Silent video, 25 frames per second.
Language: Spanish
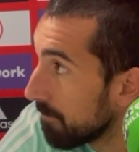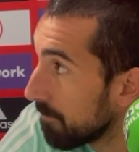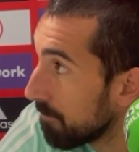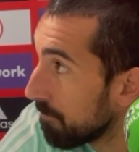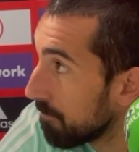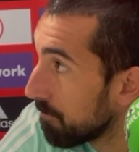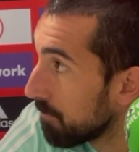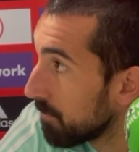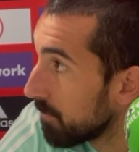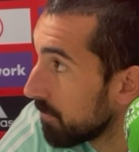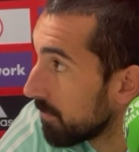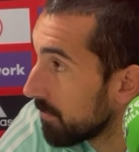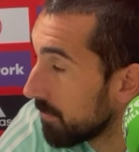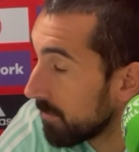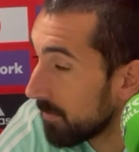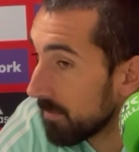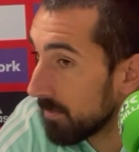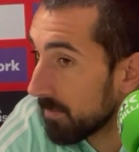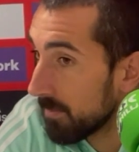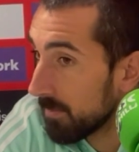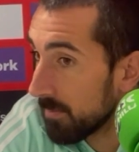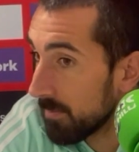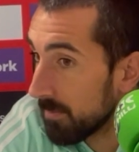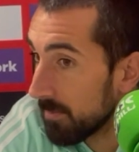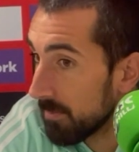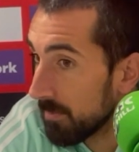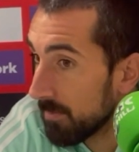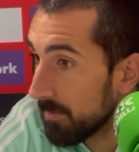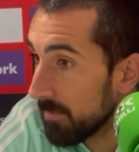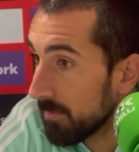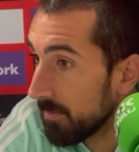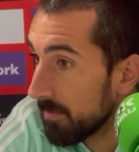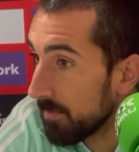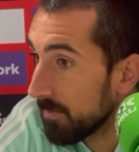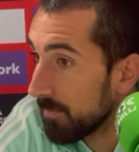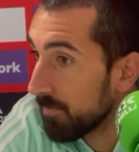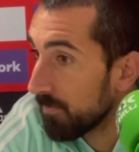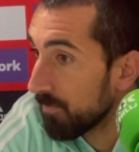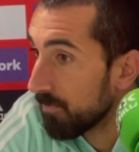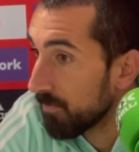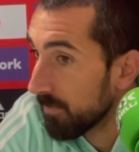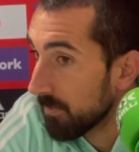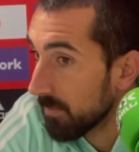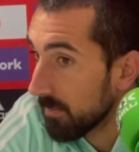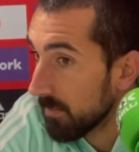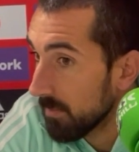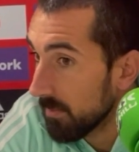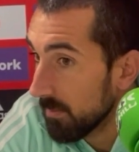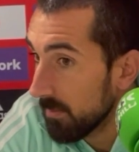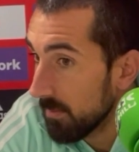Tres categorías de
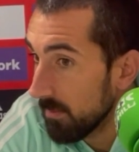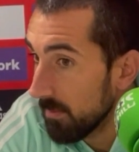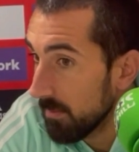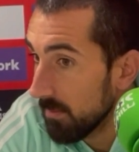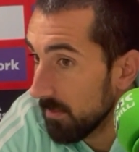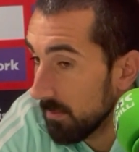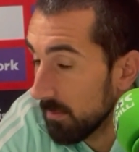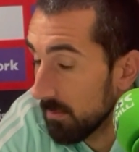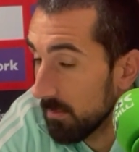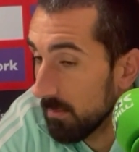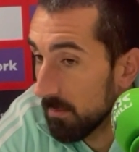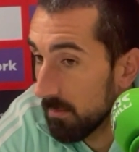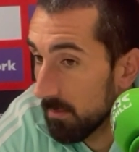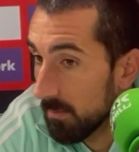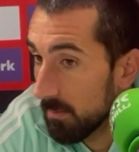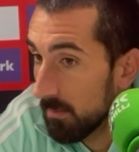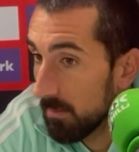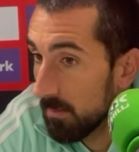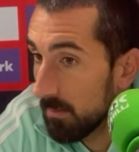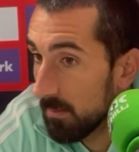diferencia entre vosotros y el Cueto